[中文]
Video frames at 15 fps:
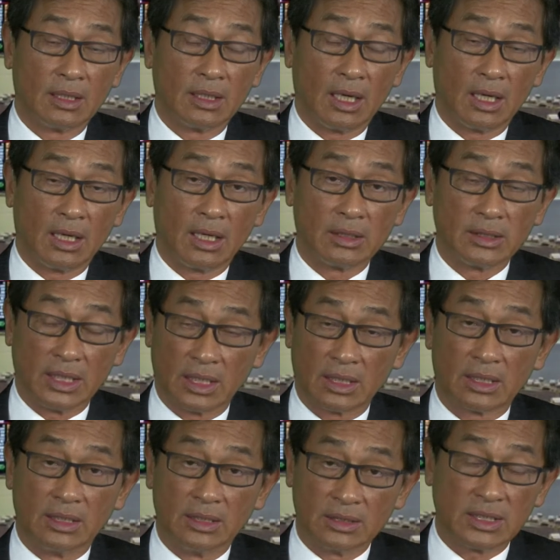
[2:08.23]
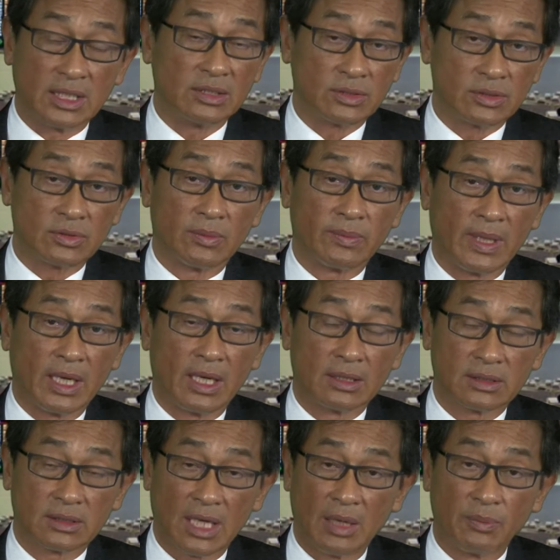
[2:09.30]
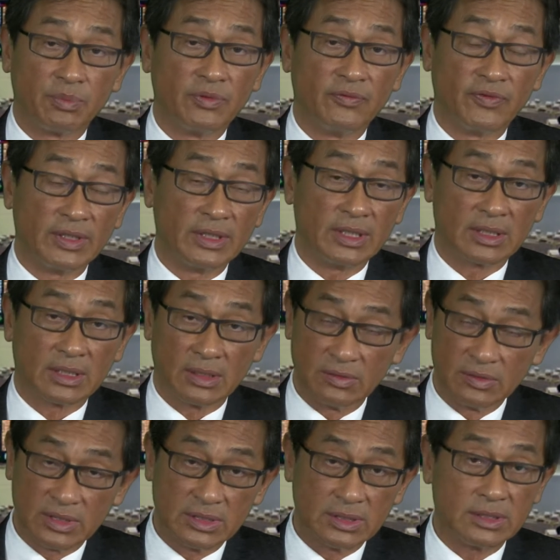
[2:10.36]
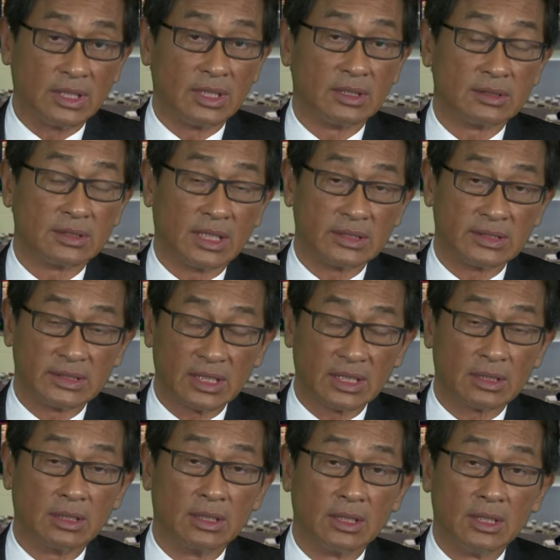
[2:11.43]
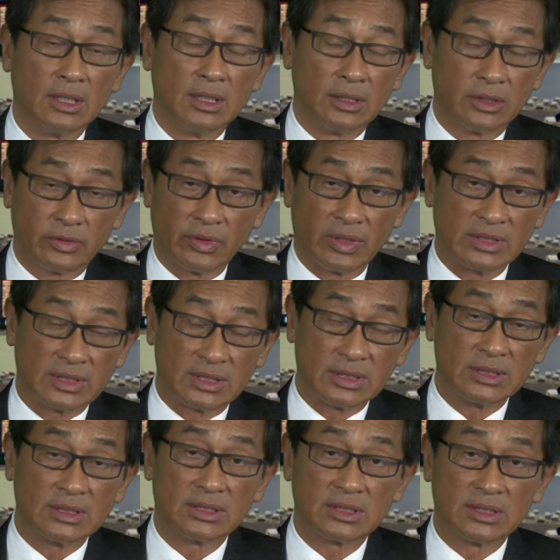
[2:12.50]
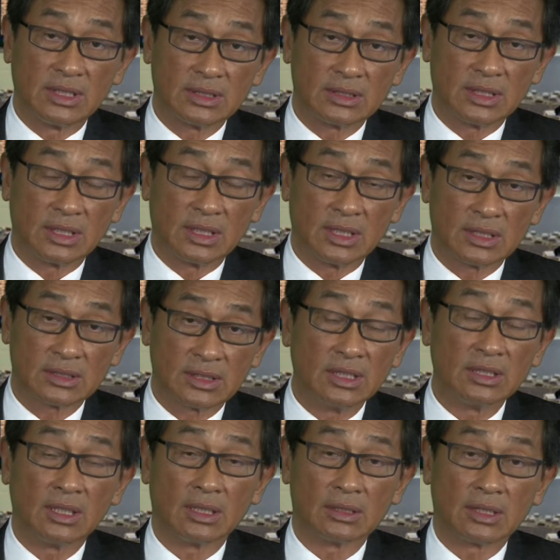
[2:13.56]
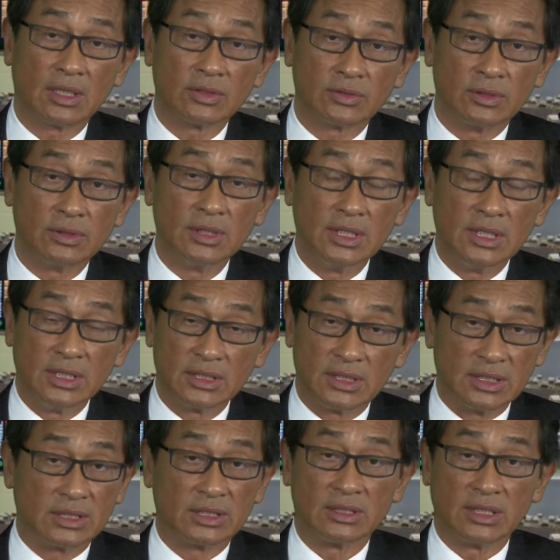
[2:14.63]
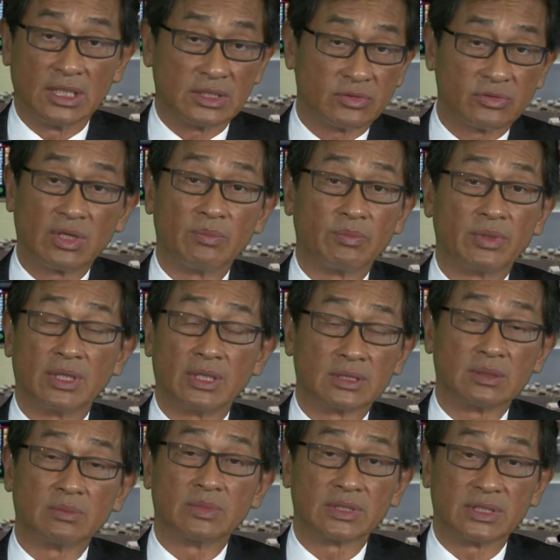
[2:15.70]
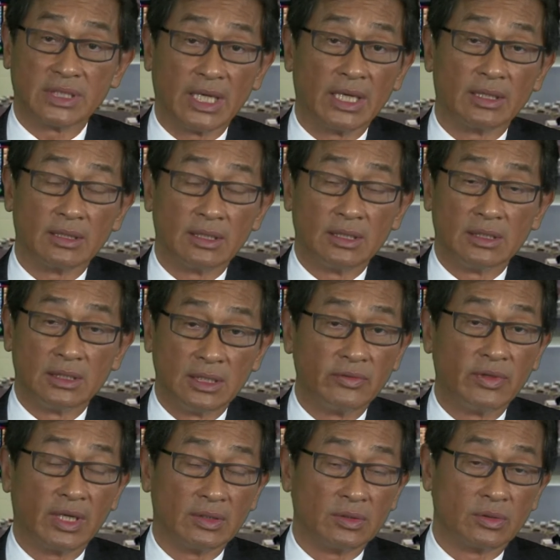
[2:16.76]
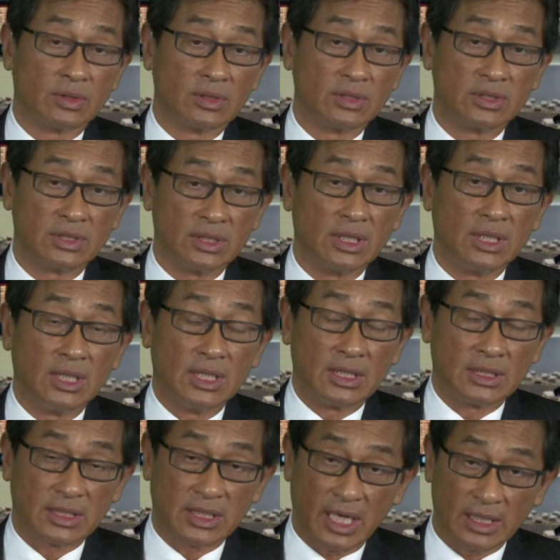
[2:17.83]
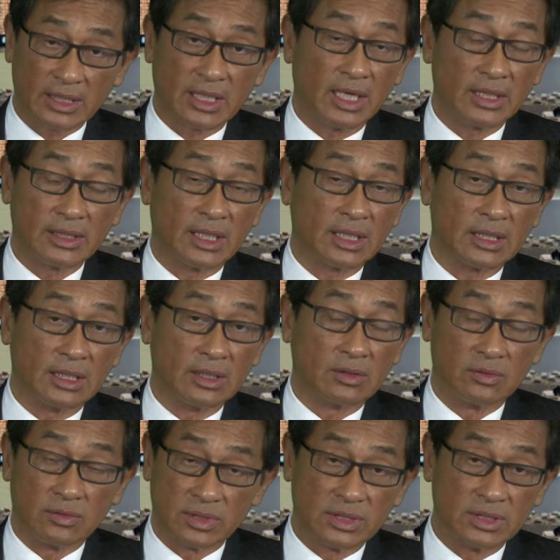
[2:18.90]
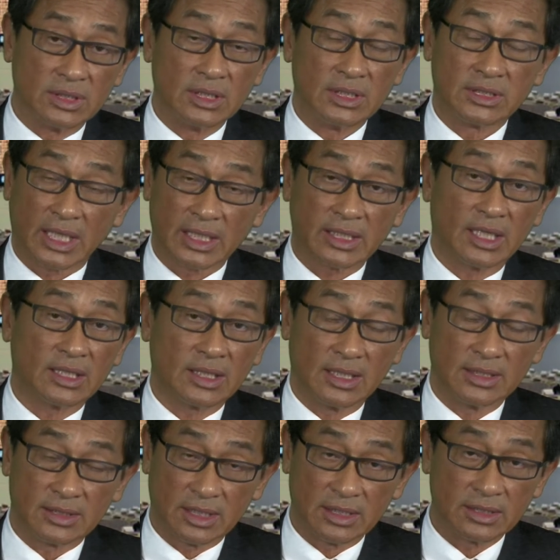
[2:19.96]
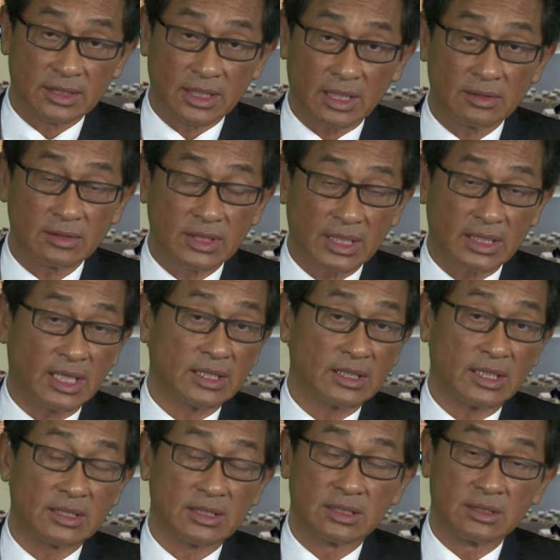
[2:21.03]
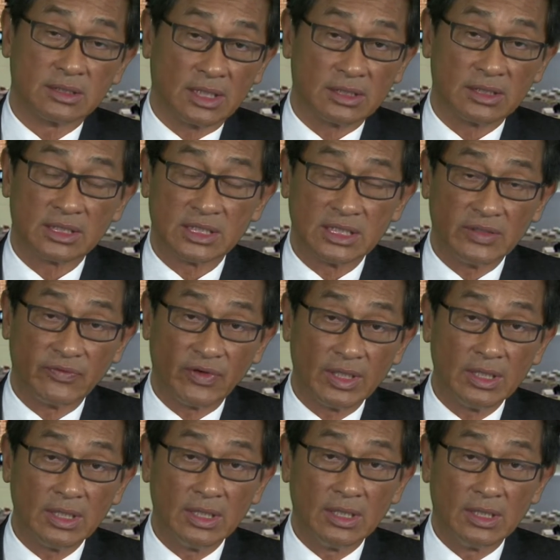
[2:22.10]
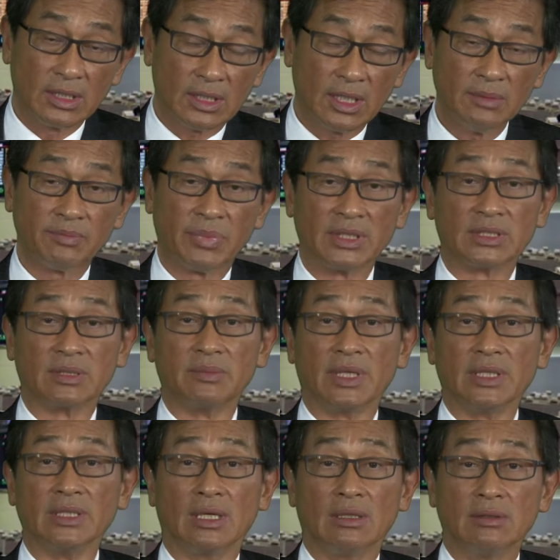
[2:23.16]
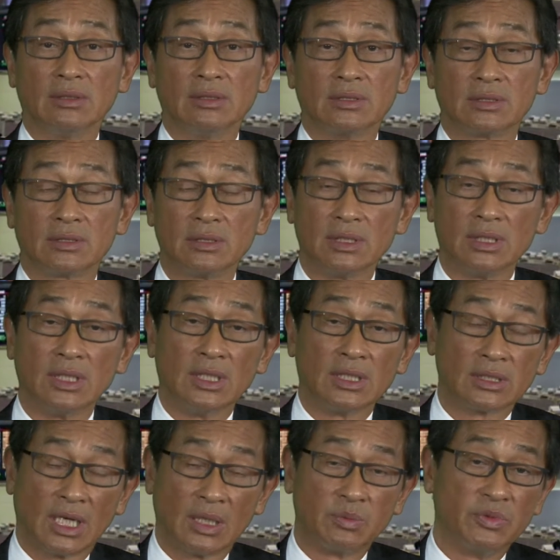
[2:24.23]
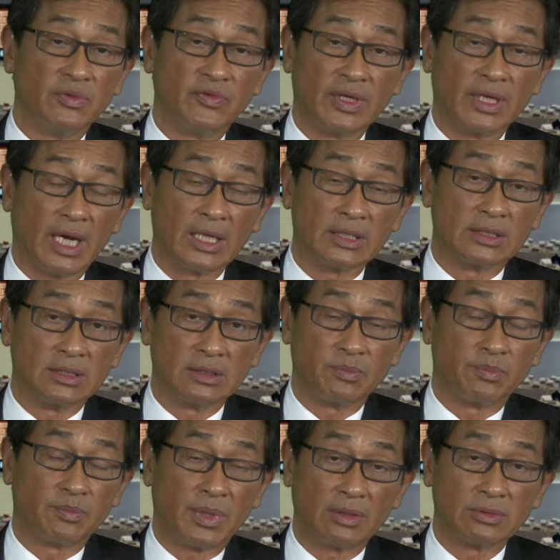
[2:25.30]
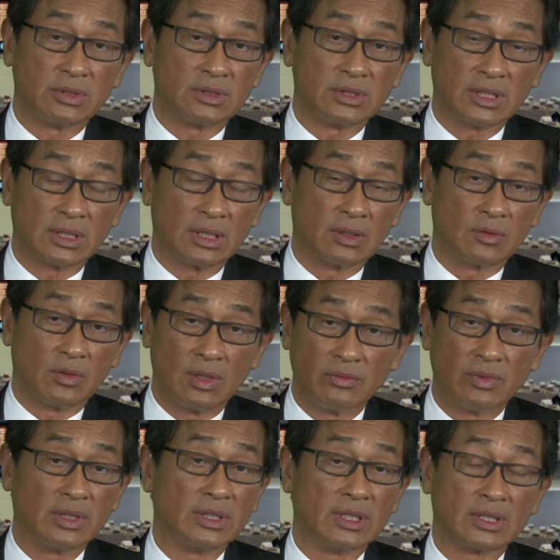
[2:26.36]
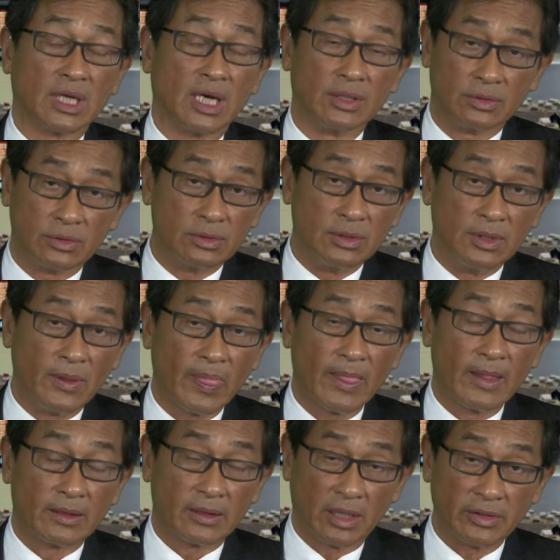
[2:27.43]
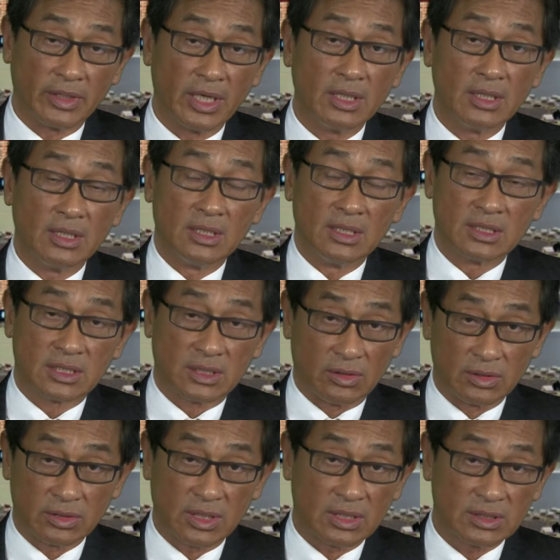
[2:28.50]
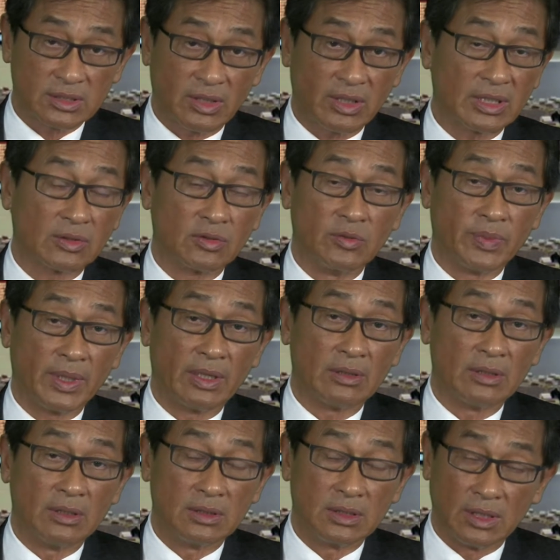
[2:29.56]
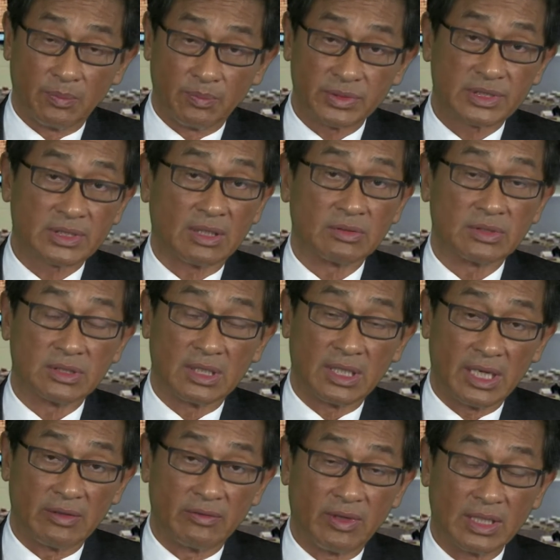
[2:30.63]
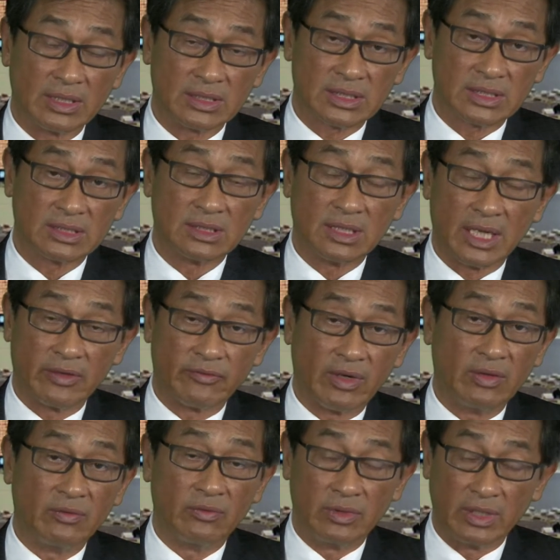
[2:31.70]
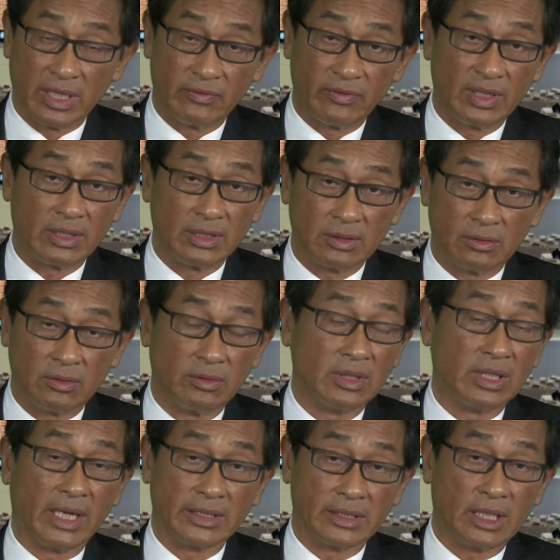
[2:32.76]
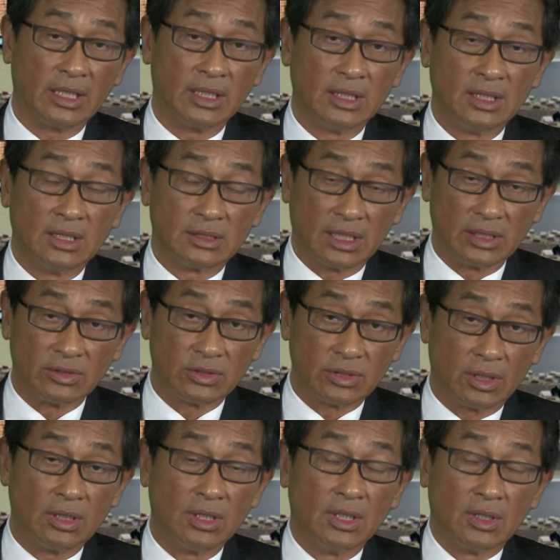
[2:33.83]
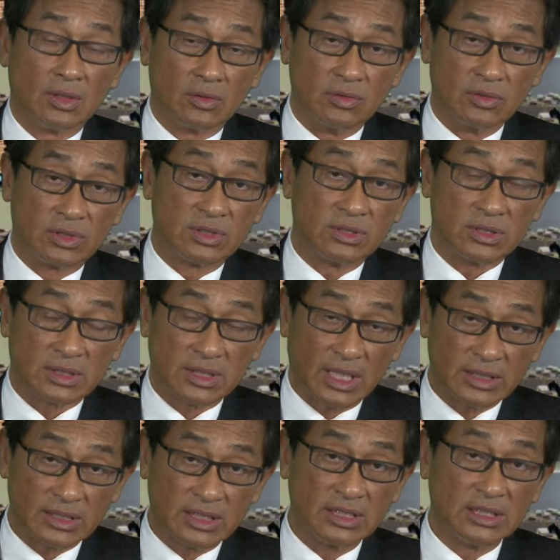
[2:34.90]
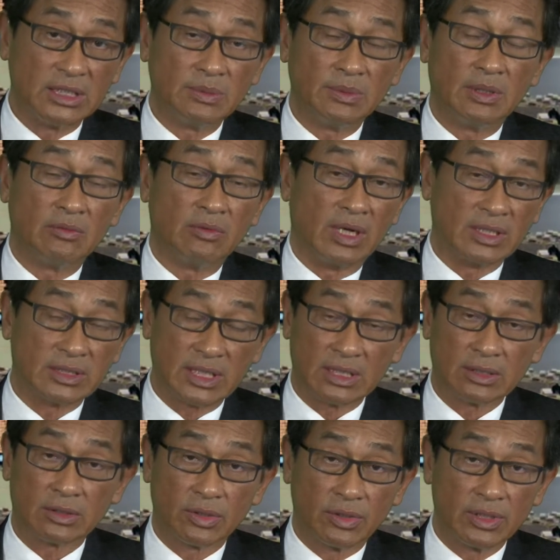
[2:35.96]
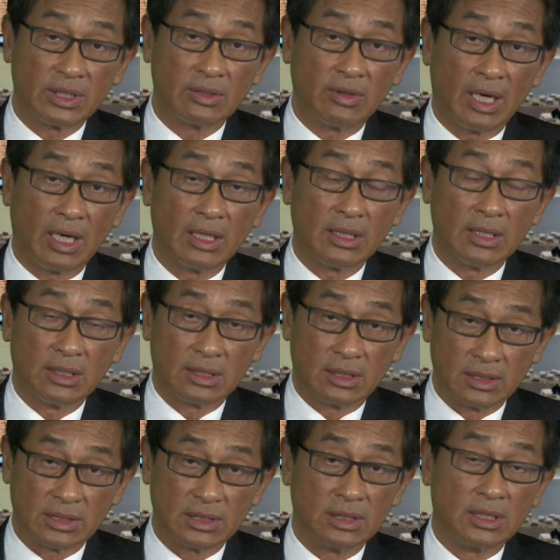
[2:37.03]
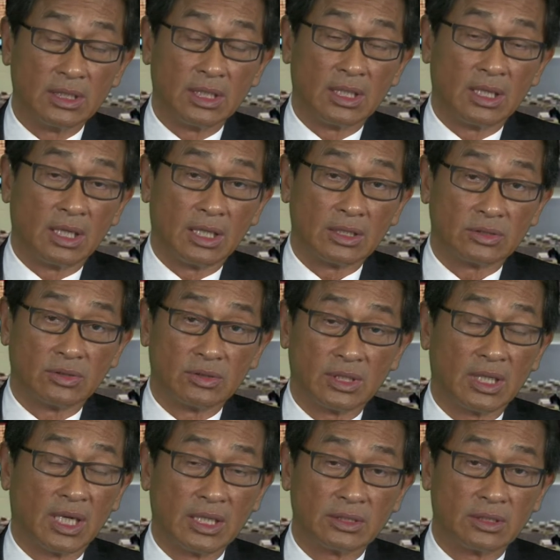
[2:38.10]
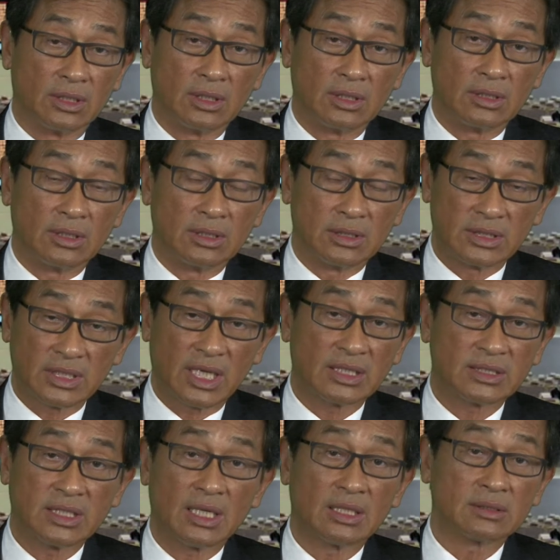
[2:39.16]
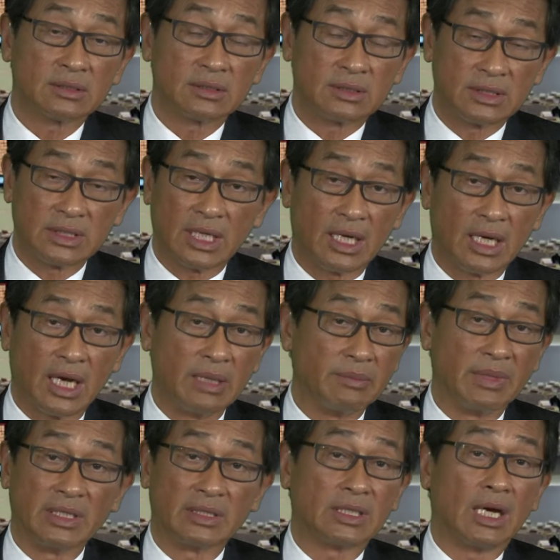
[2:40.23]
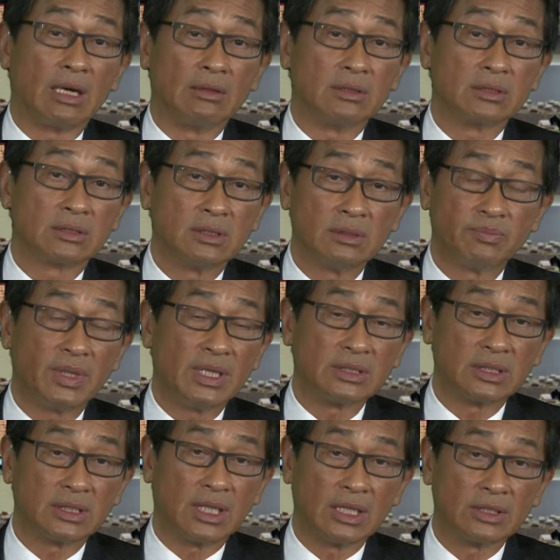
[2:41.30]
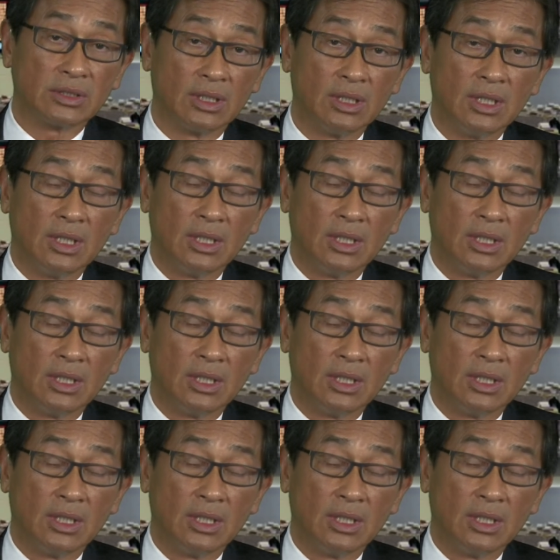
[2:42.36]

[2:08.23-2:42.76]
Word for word: 啊，也可以这样说吧。大部分的投资者在这个短期的上涨当中，其实也赚不了什么钱，因为很多都是看看那个股市，再看看成交，再看看市场的细分，根本就没有。所以大部分还是抱着这个观望的态度。当然，手头上抓的股票也不少，是两万四、两万五、两万六回来的。等于说，股市在进一步往上推的话。可是，啊，总的来说，家乡价还没到，所以变成来说，